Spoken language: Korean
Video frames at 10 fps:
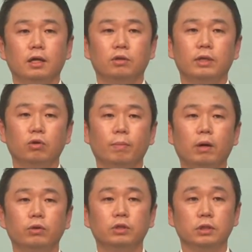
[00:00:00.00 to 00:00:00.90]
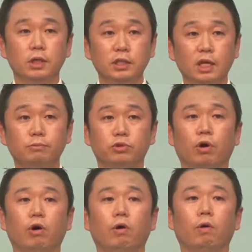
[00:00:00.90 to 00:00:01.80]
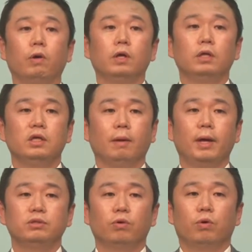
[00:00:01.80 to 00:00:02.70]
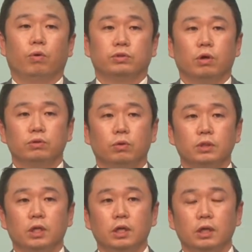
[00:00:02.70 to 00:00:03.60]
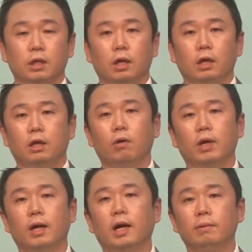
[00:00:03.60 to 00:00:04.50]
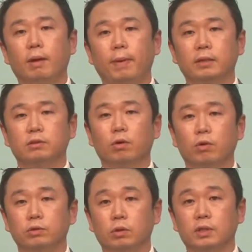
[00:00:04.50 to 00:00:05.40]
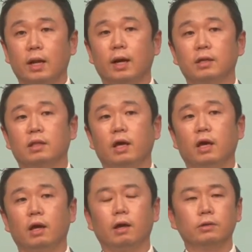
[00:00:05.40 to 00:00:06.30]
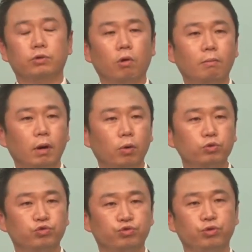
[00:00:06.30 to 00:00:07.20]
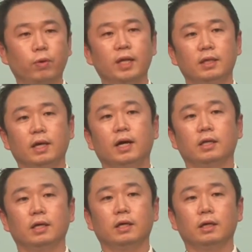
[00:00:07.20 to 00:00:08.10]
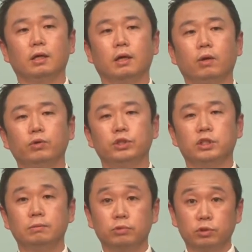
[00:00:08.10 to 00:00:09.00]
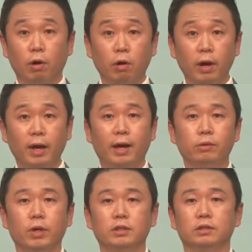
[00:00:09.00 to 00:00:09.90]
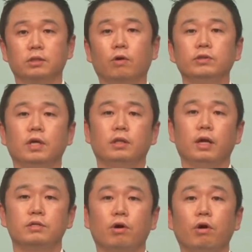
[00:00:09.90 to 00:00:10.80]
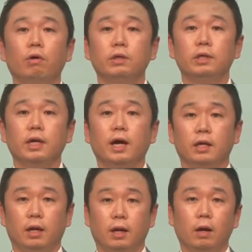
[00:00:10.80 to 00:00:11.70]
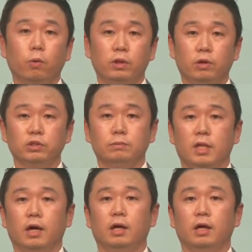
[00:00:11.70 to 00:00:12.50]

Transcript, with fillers: 그래서 사도 바울은 이제부터 이 에베소 성도들이 이렇게 하나님의 백성으로서 살아갈 때 정말로 중요한 이야기 그리고 지금부터 해야 되는 것에 대해서 이야기를 하고 있는 것입니다.